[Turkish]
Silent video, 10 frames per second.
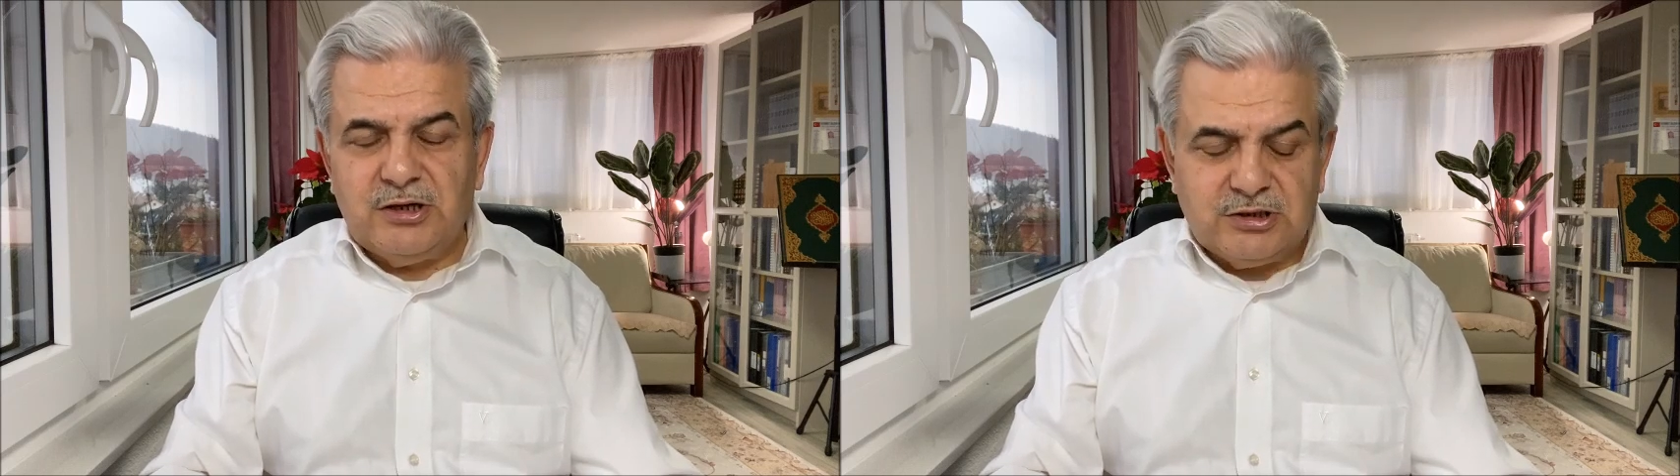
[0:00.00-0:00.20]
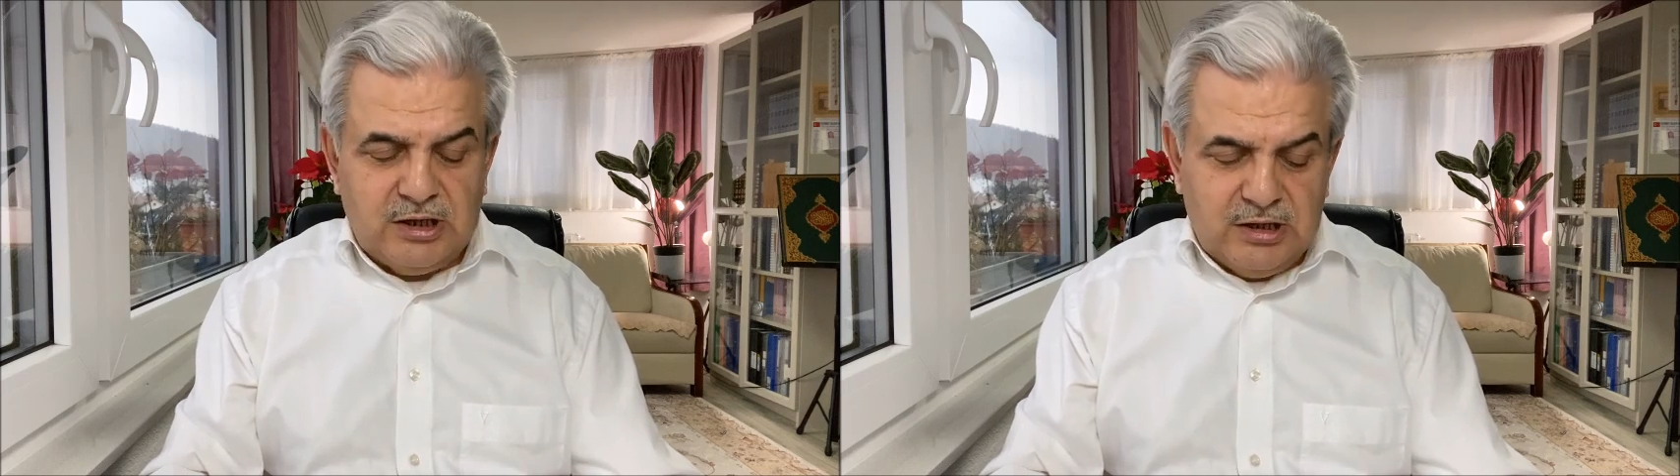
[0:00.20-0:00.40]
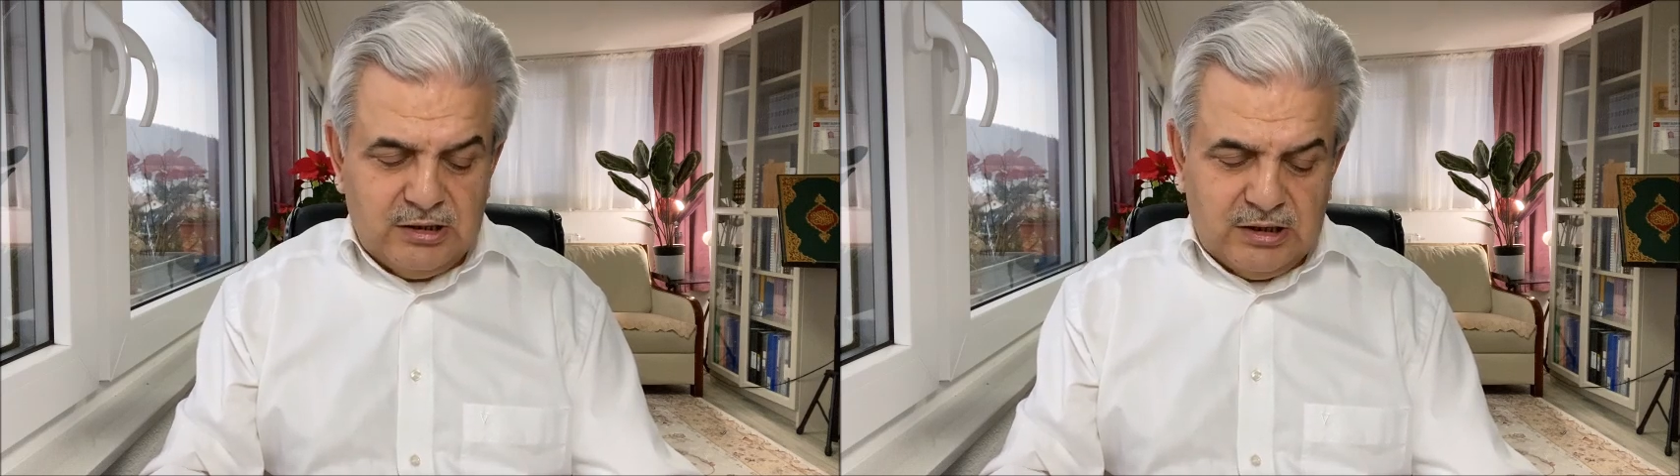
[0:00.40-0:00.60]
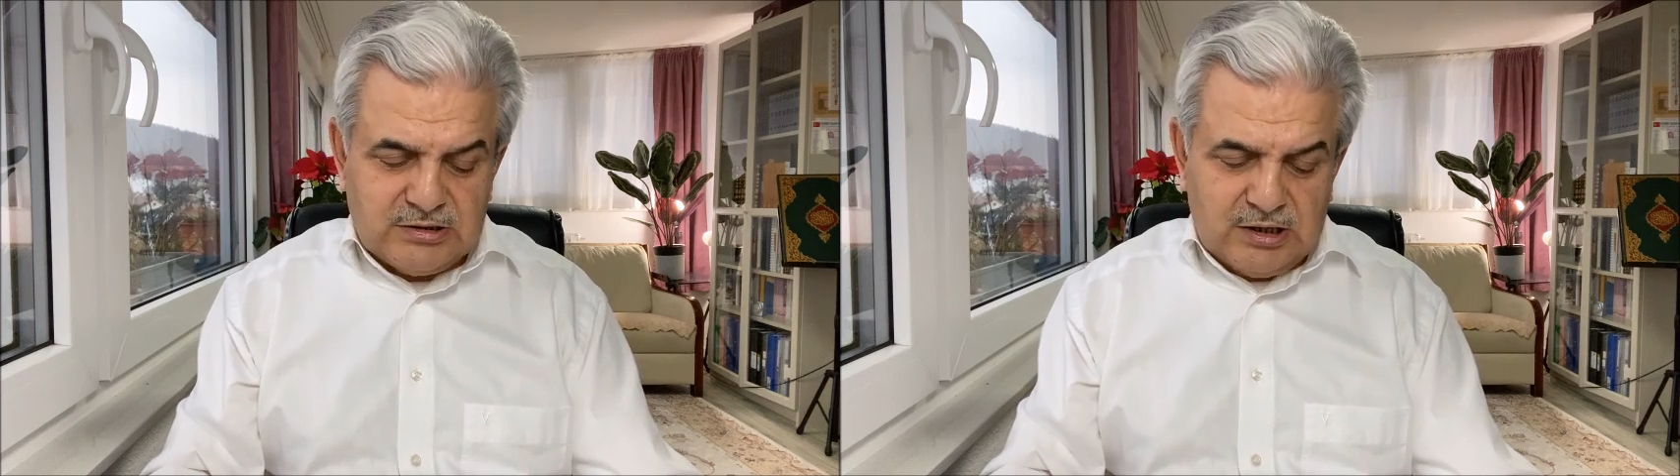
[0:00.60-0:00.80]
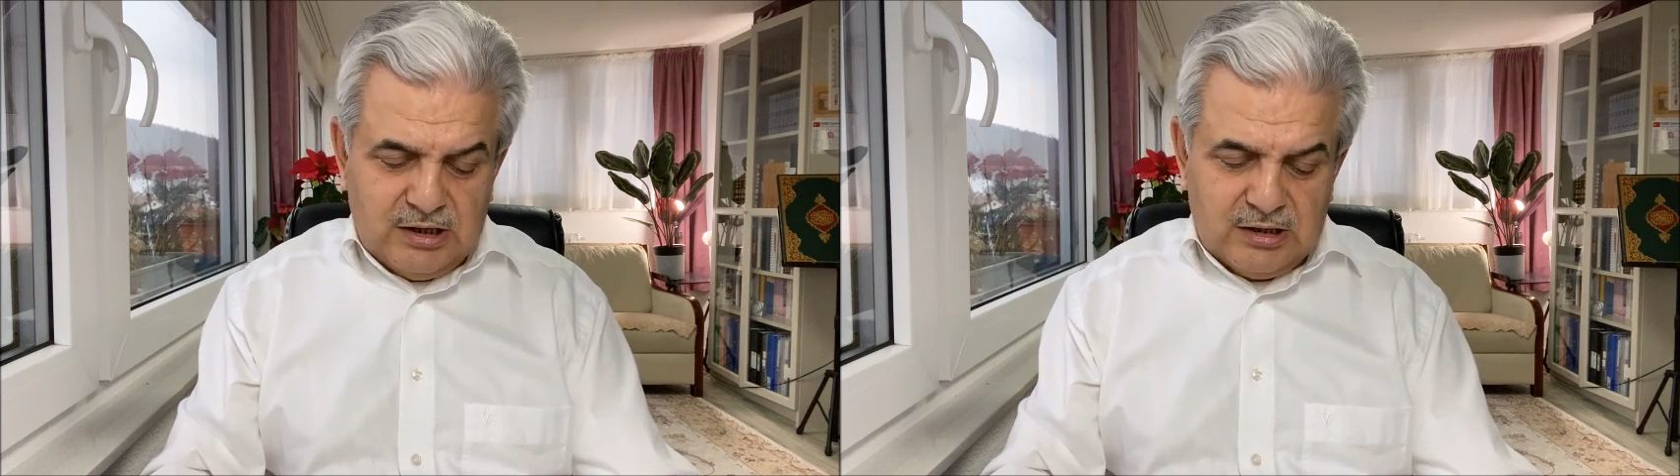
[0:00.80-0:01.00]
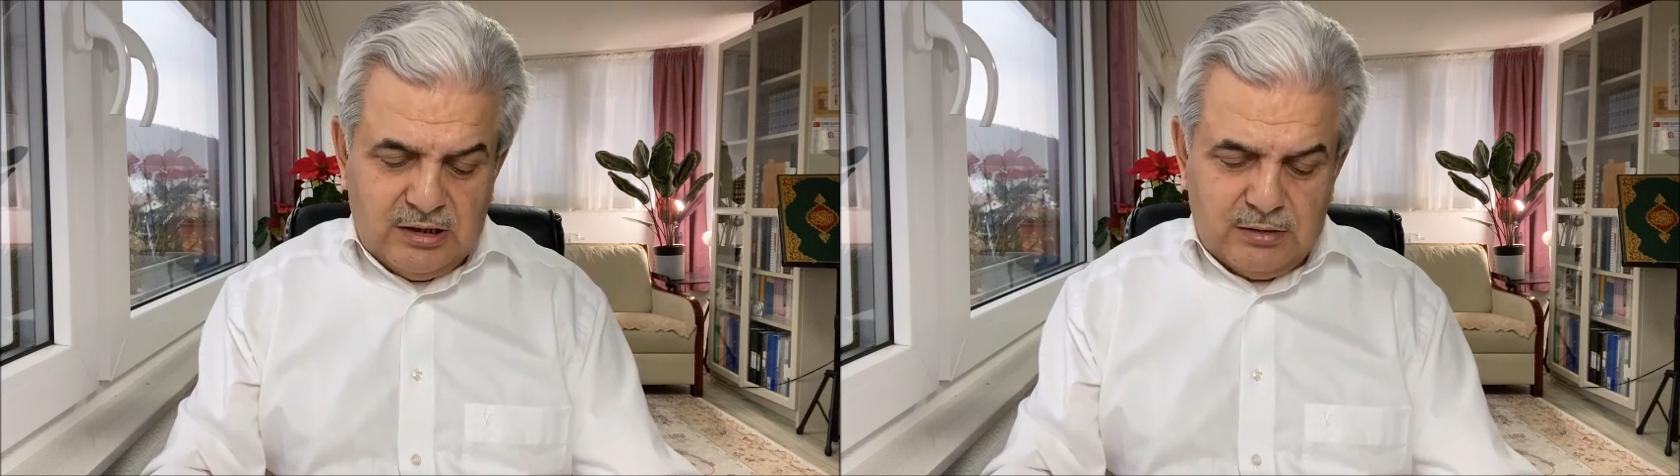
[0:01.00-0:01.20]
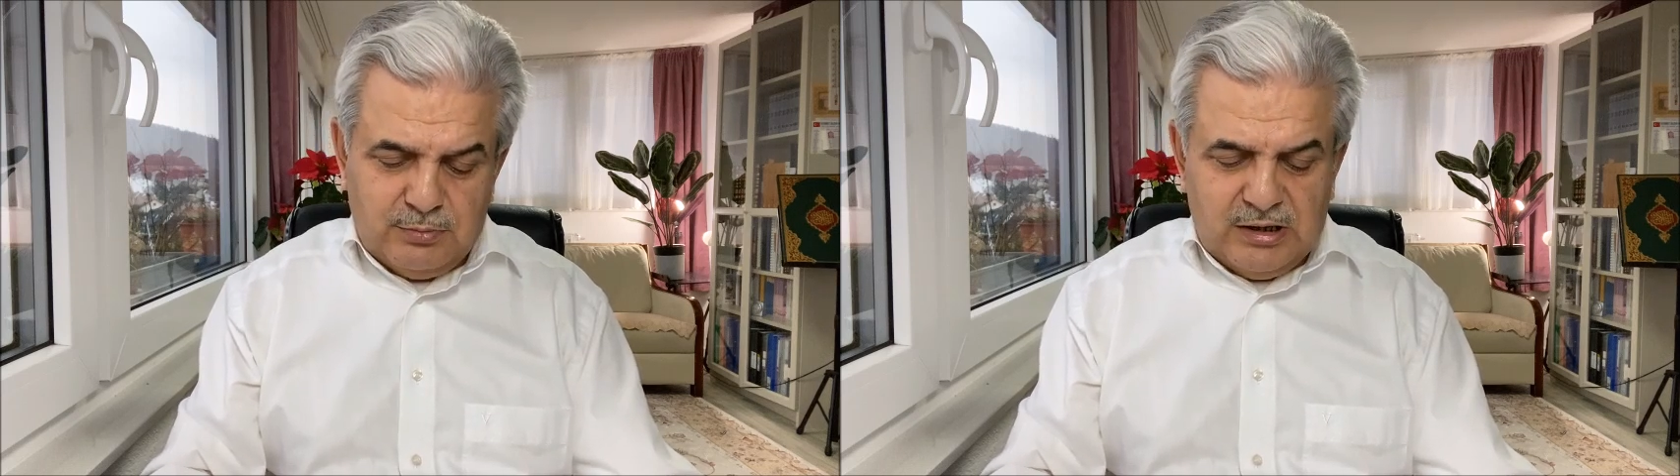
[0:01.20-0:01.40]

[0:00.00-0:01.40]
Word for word: icalinden sayarlar.